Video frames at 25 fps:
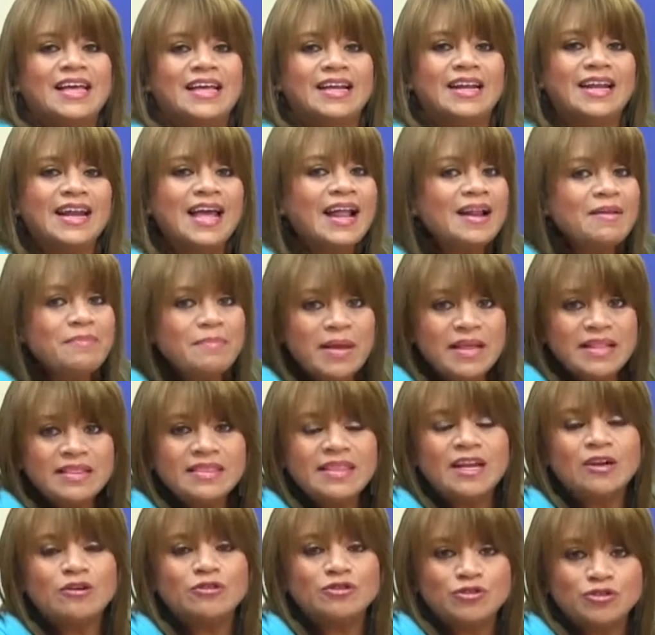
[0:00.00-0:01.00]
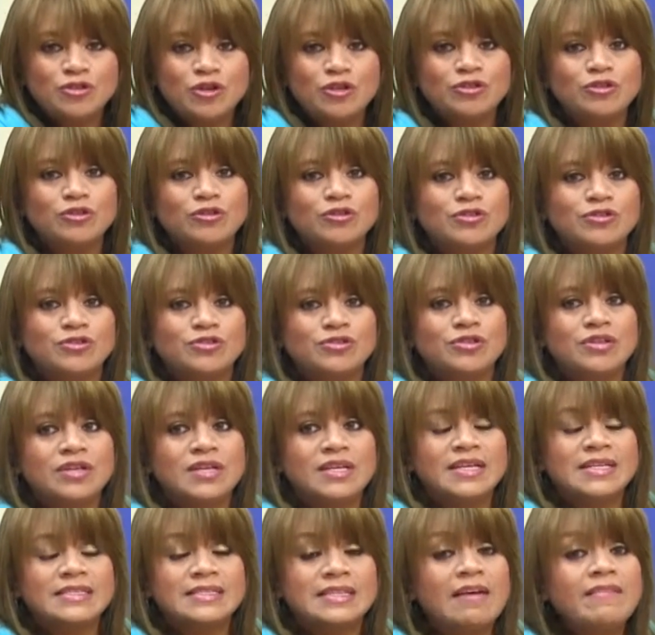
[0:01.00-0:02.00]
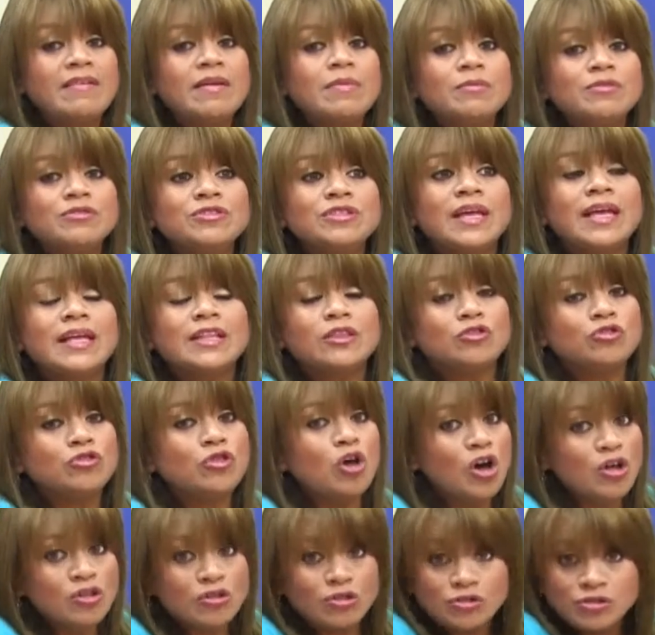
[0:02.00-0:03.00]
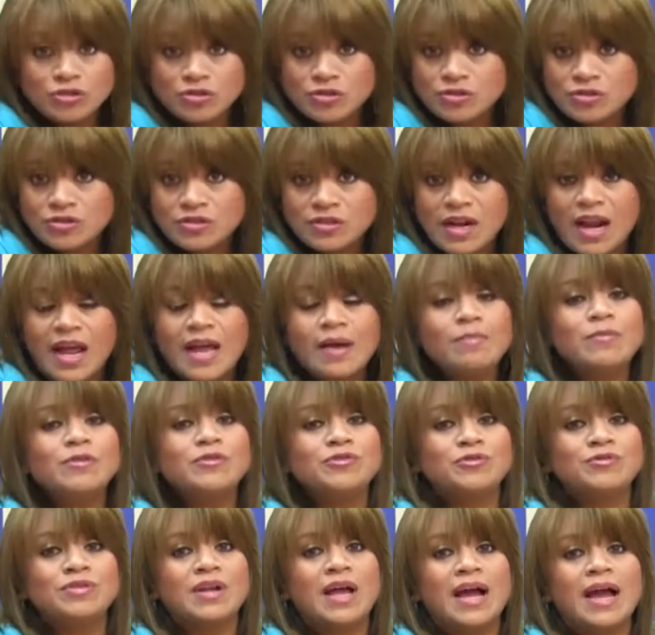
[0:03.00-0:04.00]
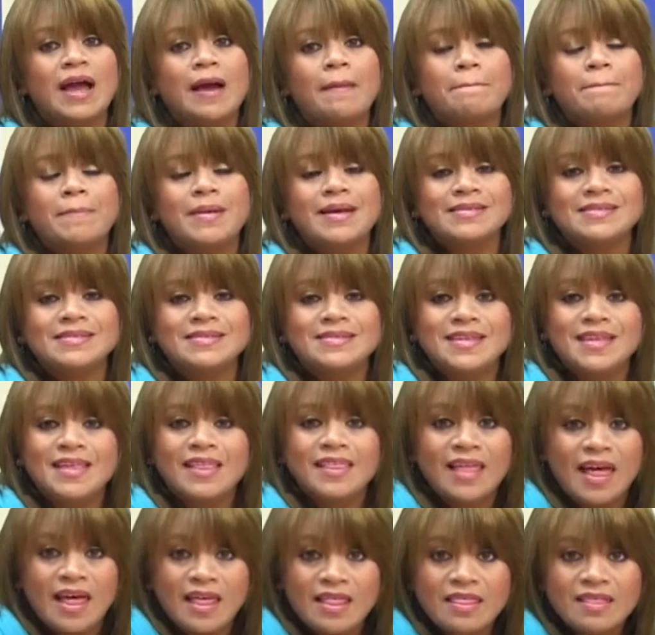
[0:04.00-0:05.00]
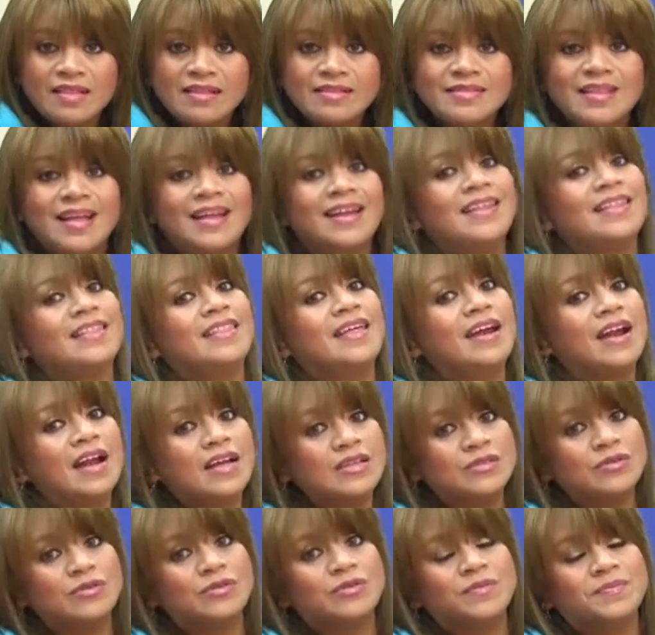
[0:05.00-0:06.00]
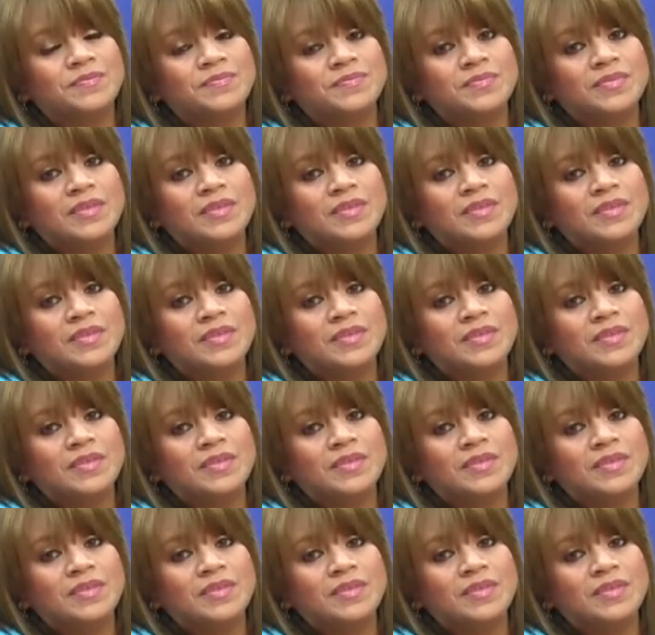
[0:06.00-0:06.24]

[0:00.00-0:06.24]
Realmente nosotros sabemos que todos traemos una capacidad de liderazgo.